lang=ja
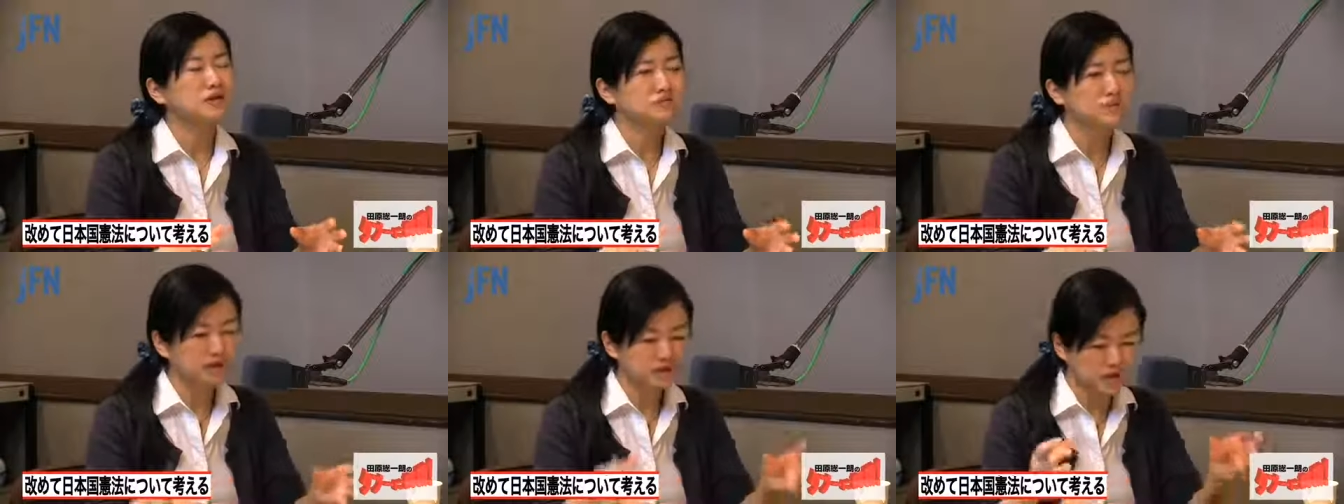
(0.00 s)
す
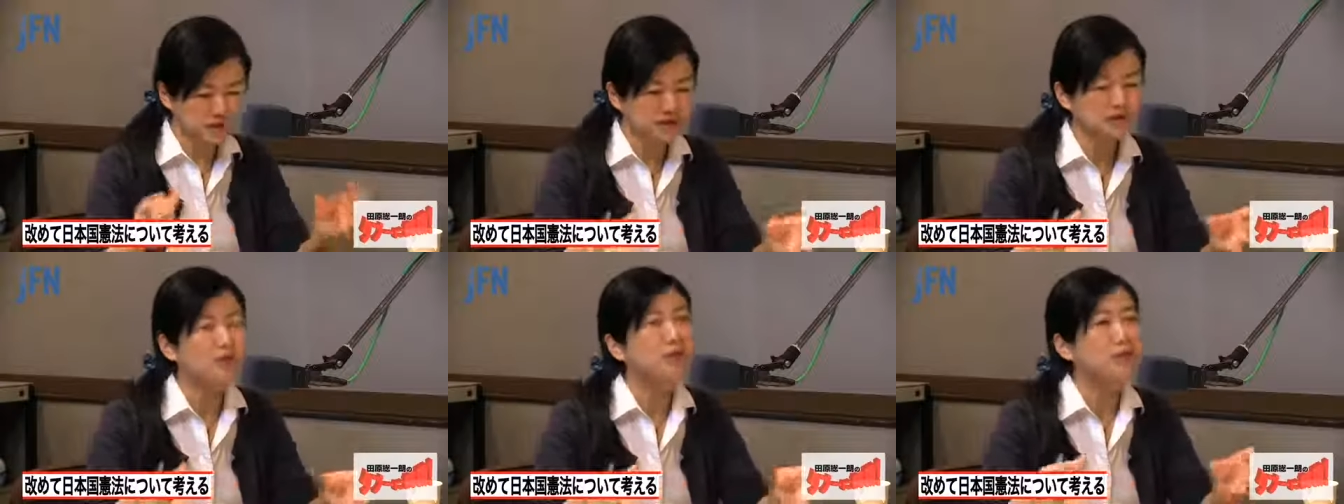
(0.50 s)
ままず
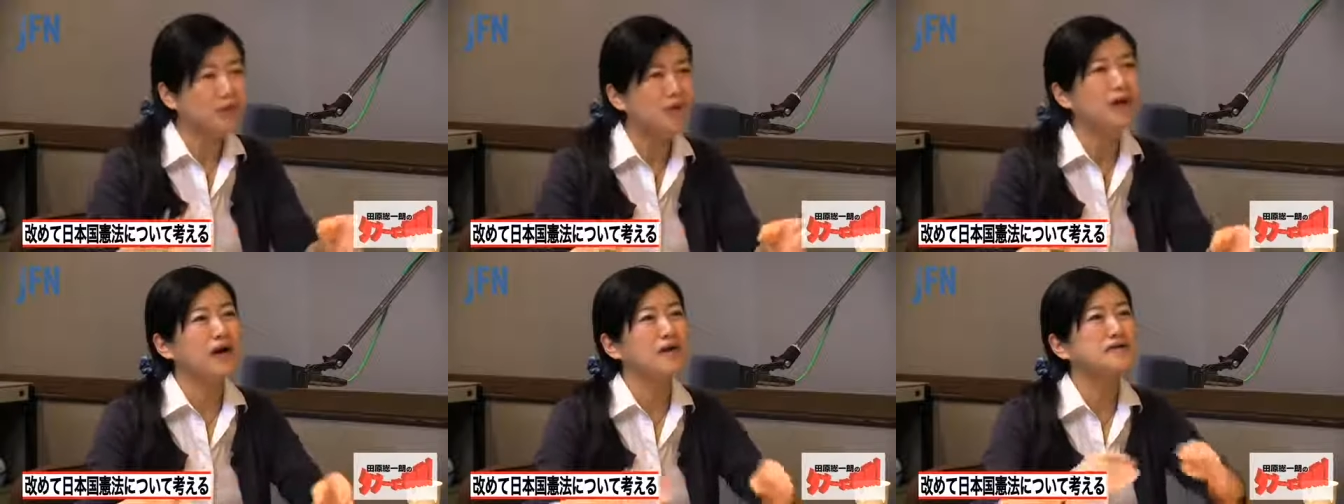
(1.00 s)
そこ
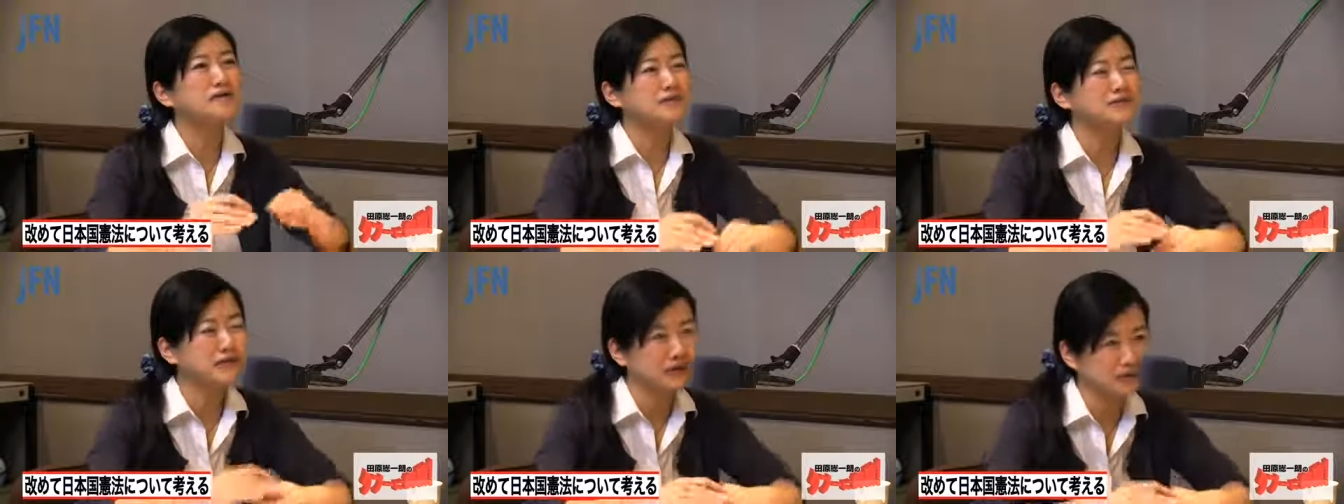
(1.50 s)
を過半
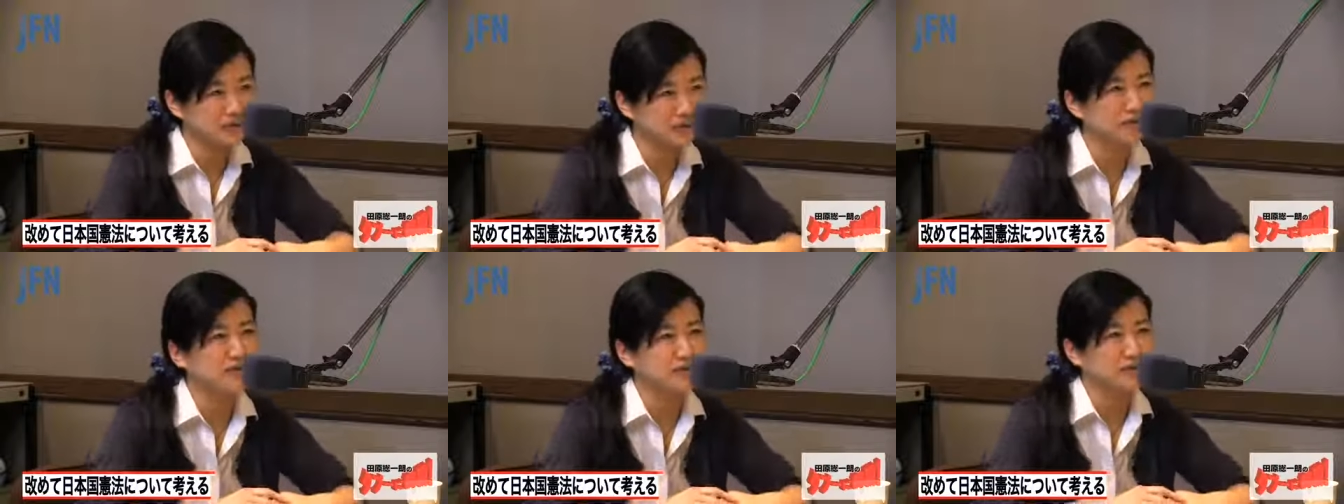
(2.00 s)
数にし
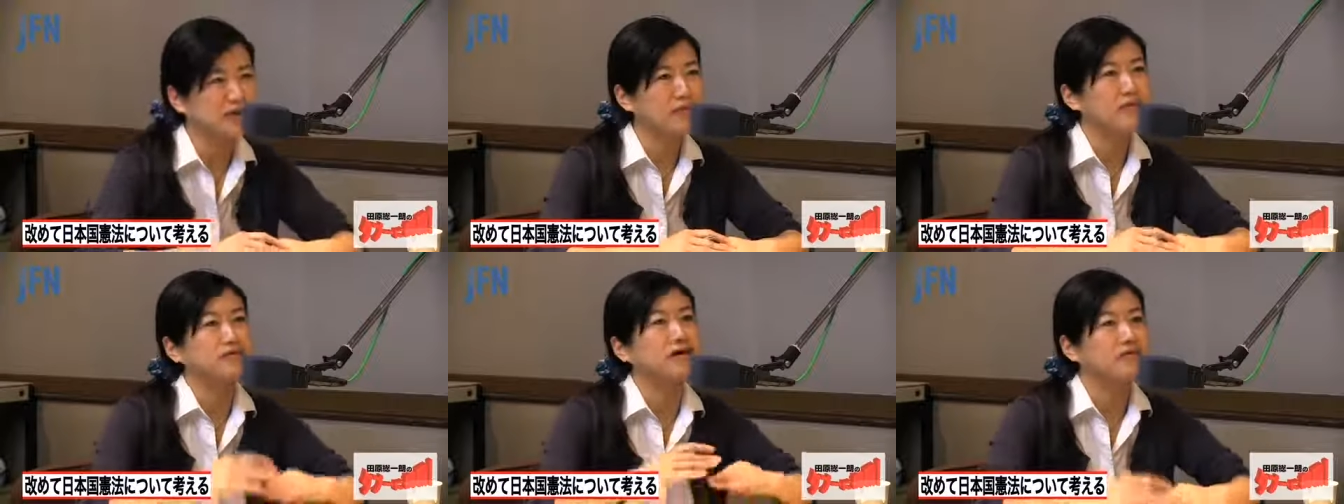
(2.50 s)
ようと
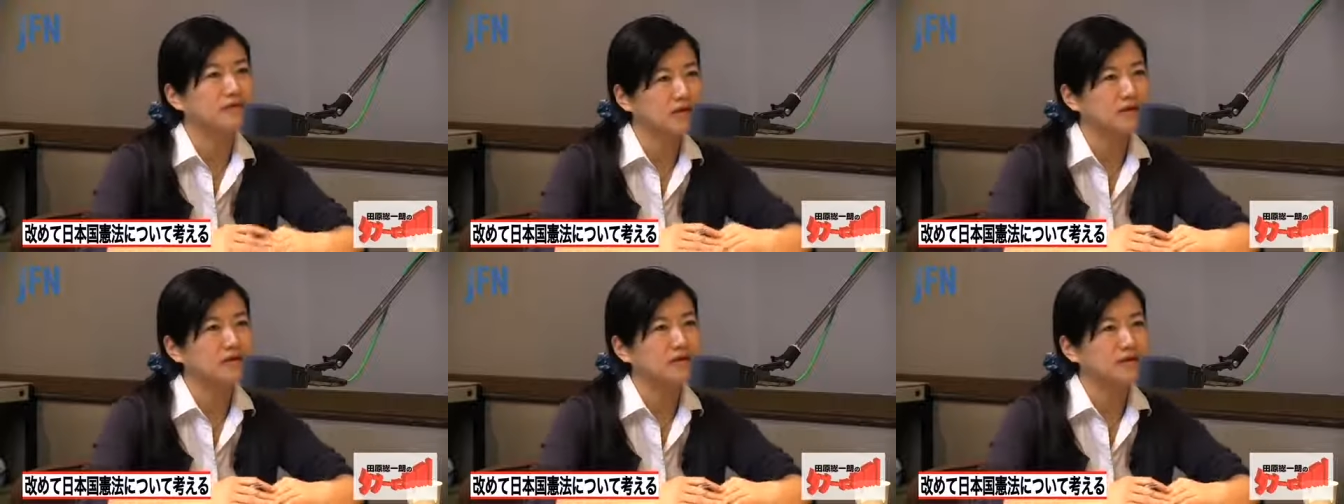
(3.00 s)
安倍さん
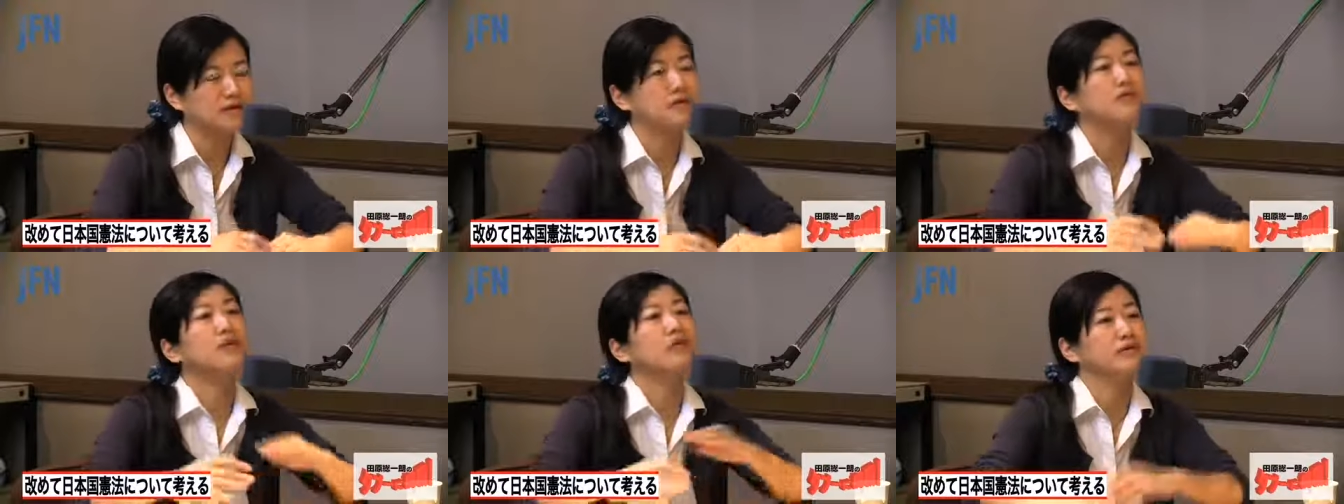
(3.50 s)
はし
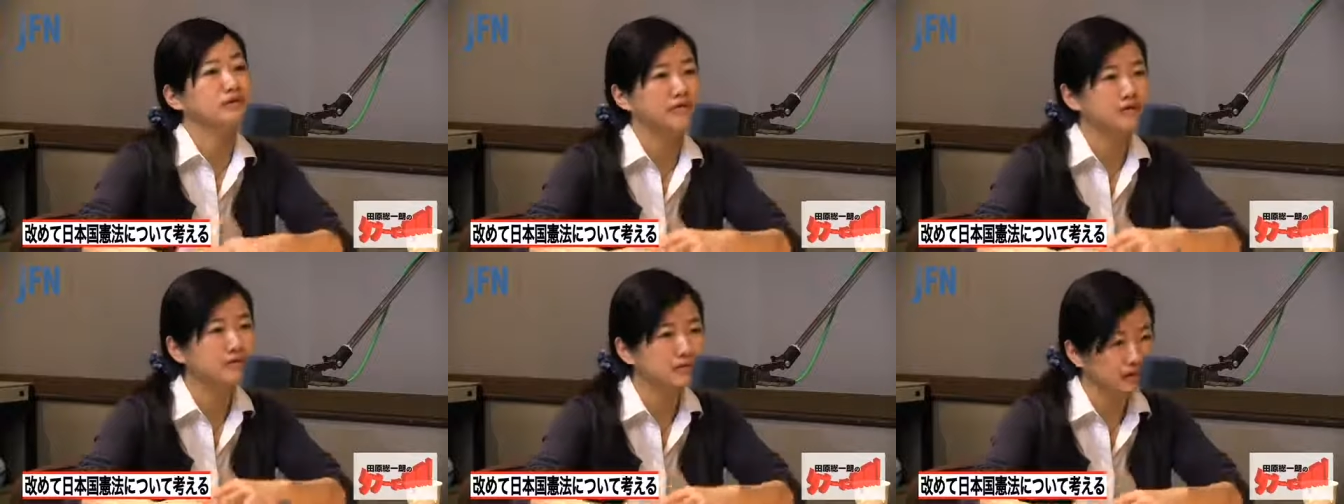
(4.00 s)
ておられるん
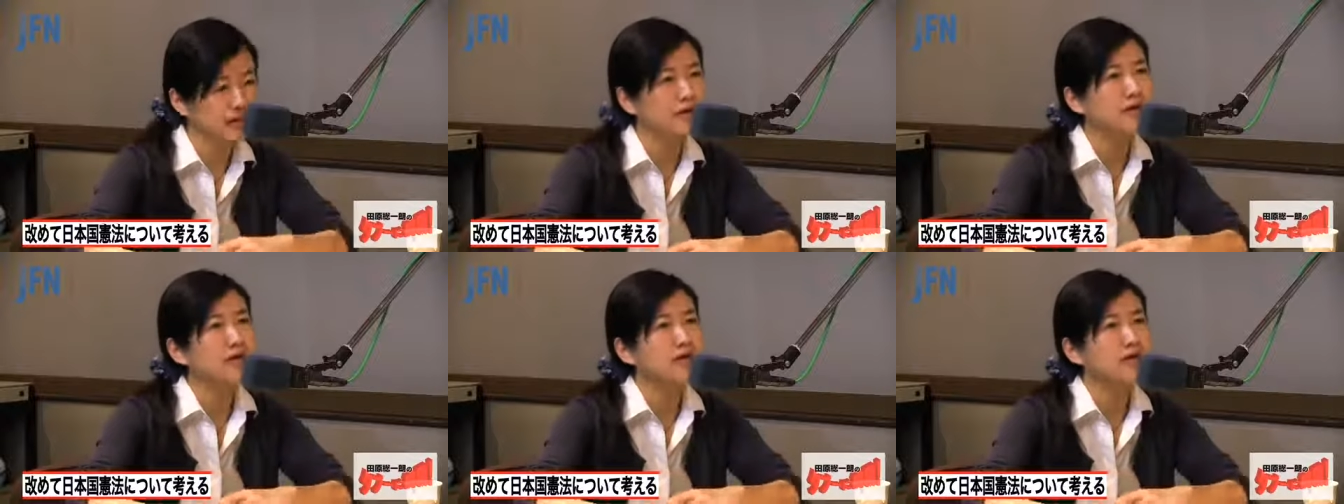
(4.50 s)
ですね、はい、